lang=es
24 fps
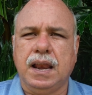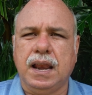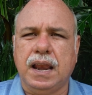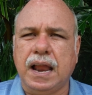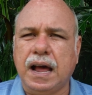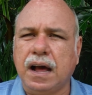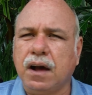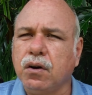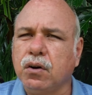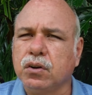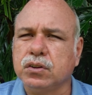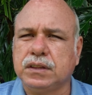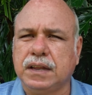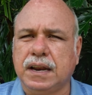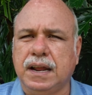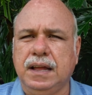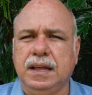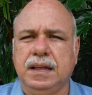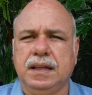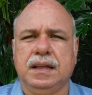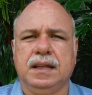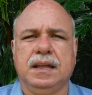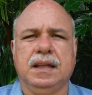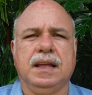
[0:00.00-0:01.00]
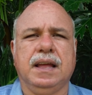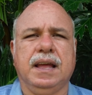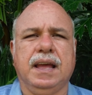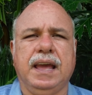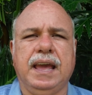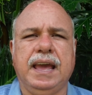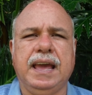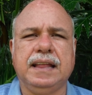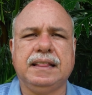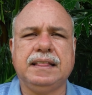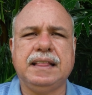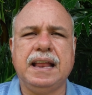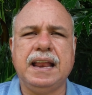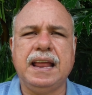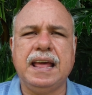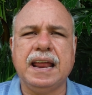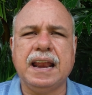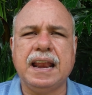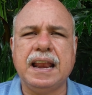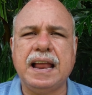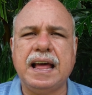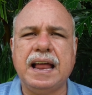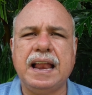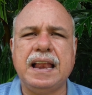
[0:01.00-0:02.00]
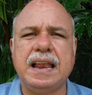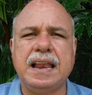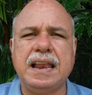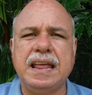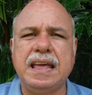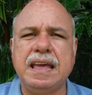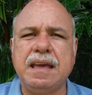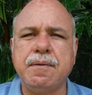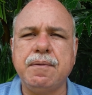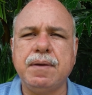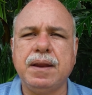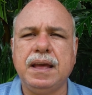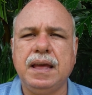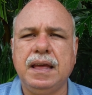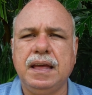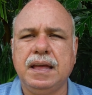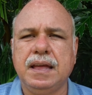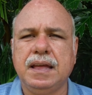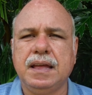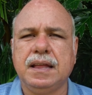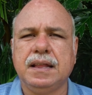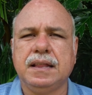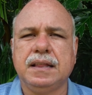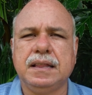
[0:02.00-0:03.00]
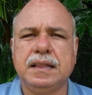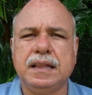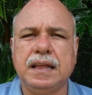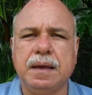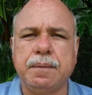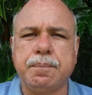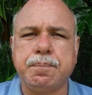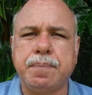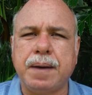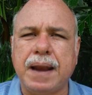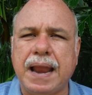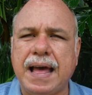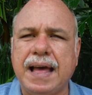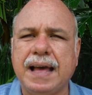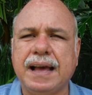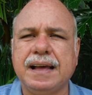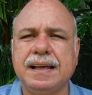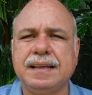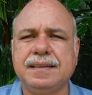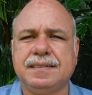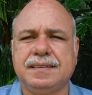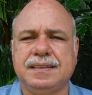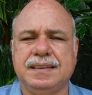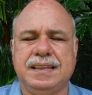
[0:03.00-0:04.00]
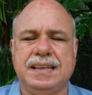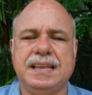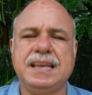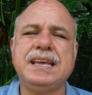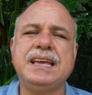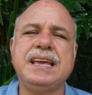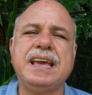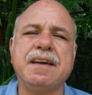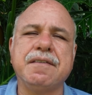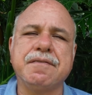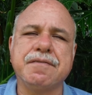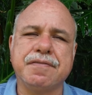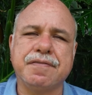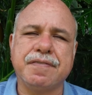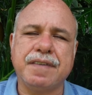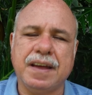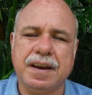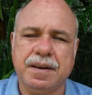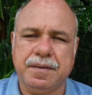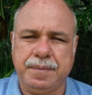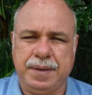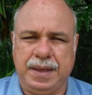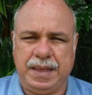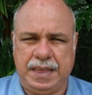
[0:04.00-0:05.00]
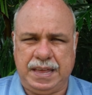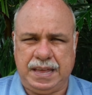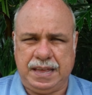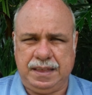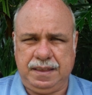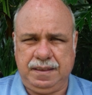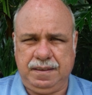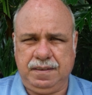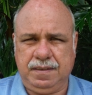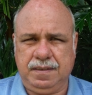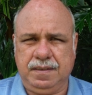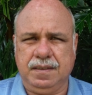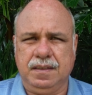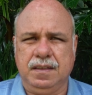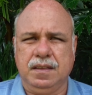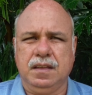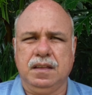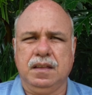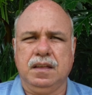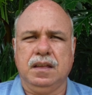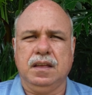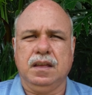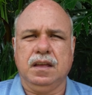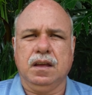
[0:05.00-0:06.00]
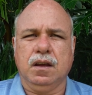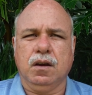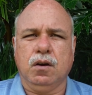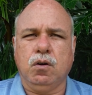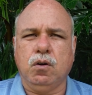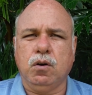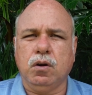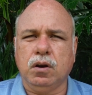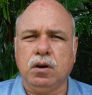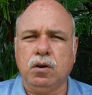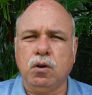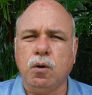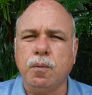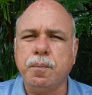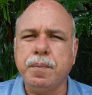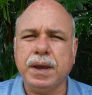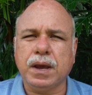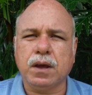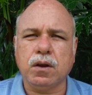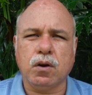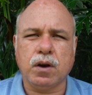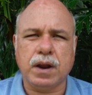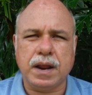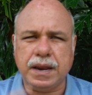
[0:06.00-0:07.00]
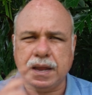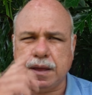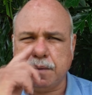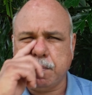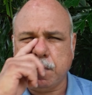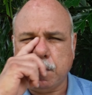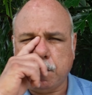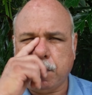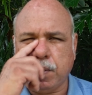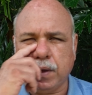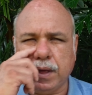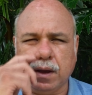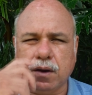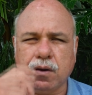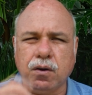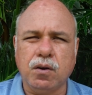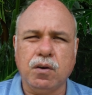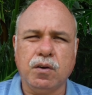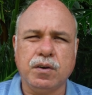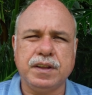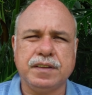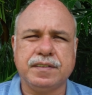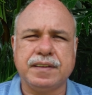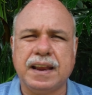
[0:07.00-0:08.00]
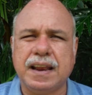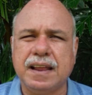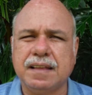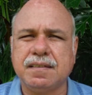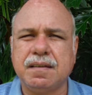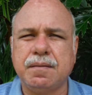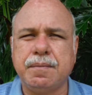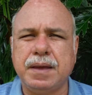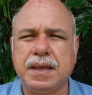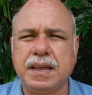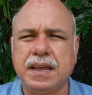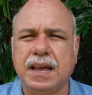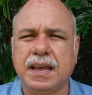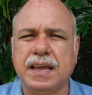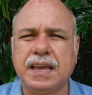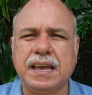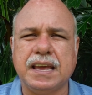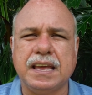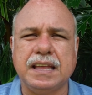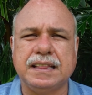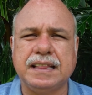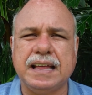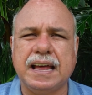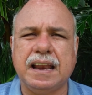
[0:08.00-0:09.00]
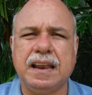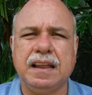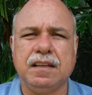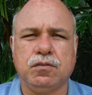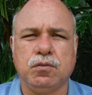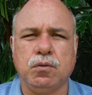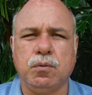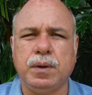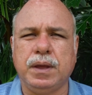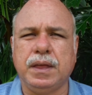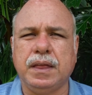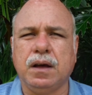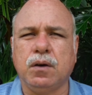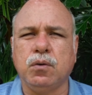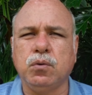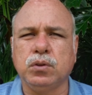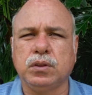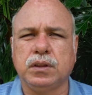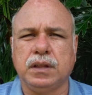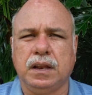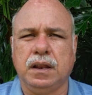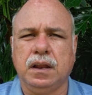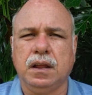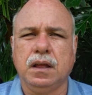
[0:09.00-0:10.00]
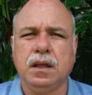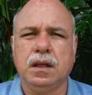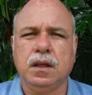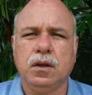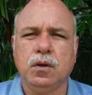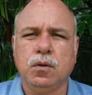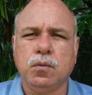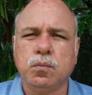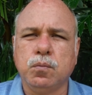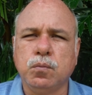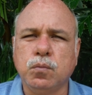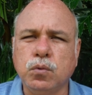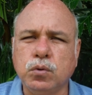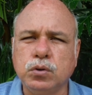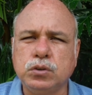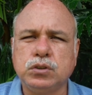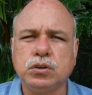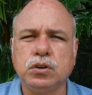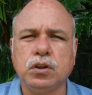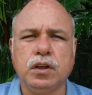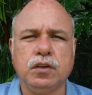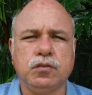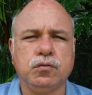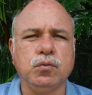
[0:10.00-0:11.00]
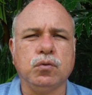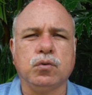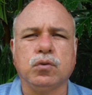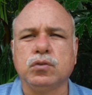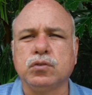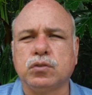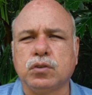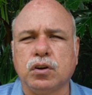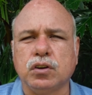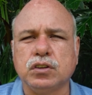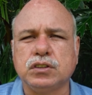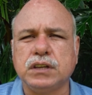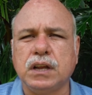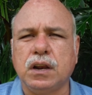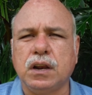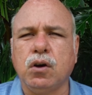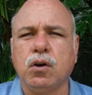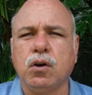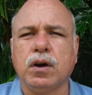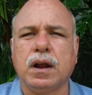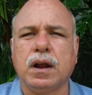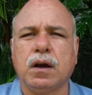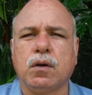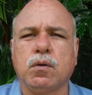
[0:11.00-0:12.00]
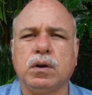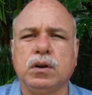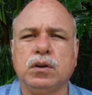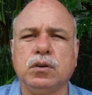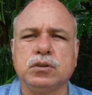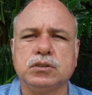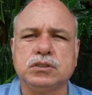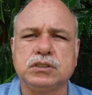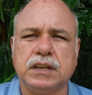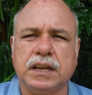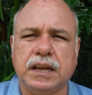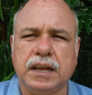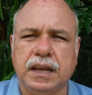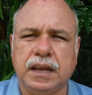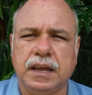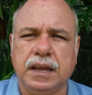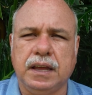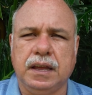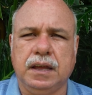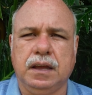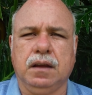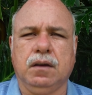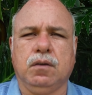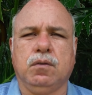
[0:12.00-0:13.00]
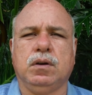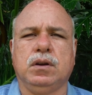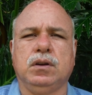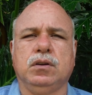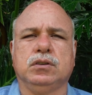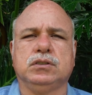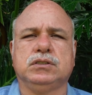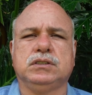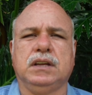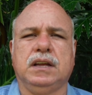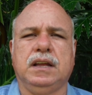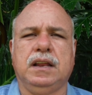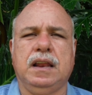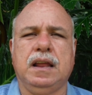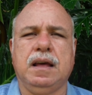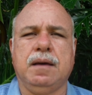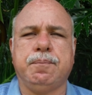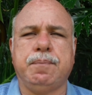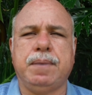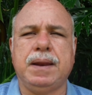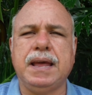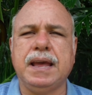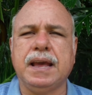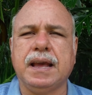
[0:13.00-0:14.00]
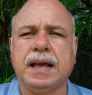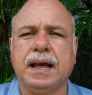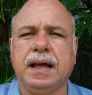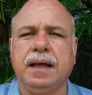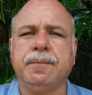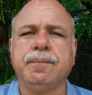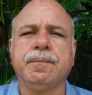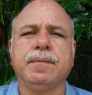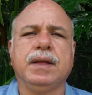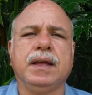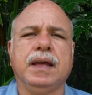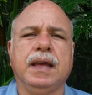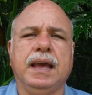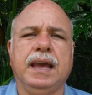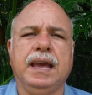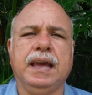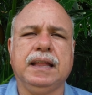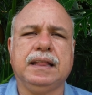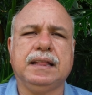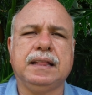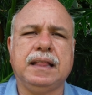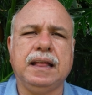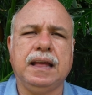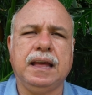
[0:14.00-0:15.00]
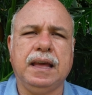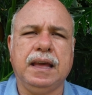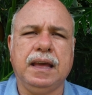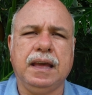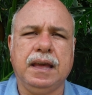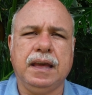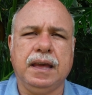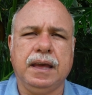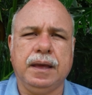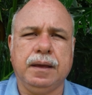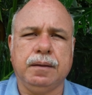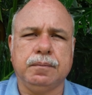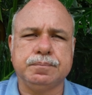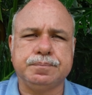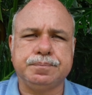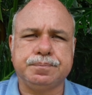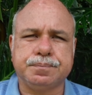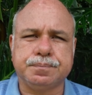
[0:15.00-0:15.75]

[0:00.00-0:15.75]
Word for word: La otra es tenerla libre de plagas y enfermedades. Los microorganismos pueden colonizar las semillas y quitarle su vida útil. Mucho de su control se logra cuando se, cuando se le aplica este,